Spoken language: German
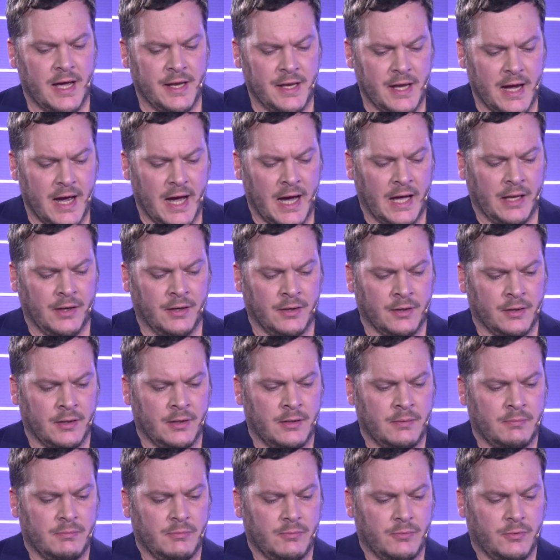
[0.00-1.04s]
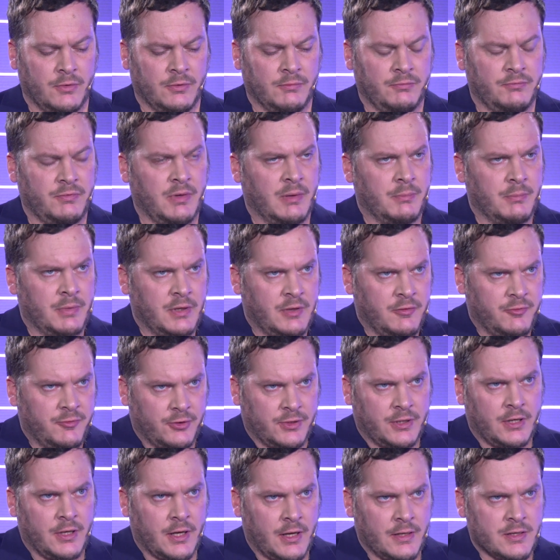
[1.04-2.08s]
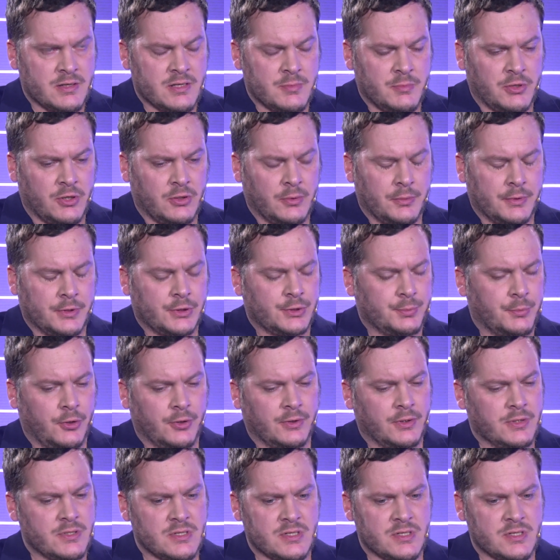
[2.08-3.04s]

Eine andere, und wir haben bei den 49ers immer darüber gesprochen,